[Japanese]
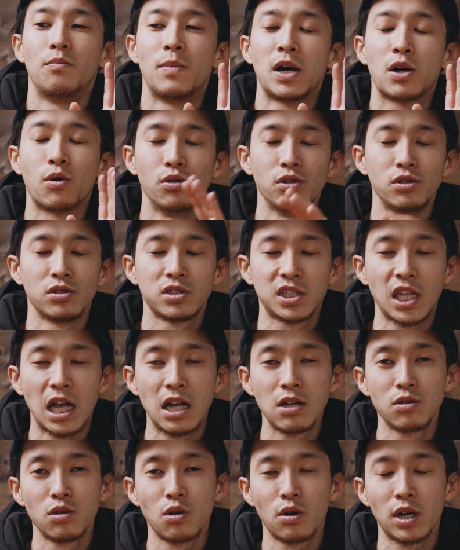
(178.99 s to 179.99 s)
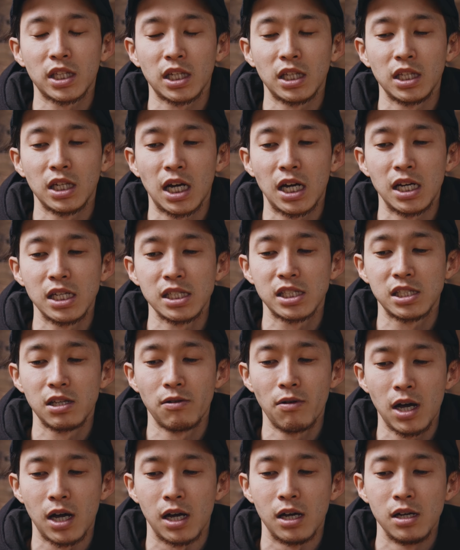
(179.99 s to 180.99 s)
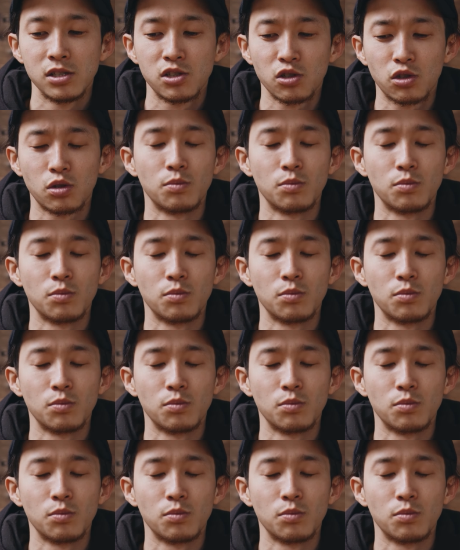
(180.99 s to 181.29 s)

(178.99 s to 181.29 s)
まあ、こういうスタンド型に関してはちょっ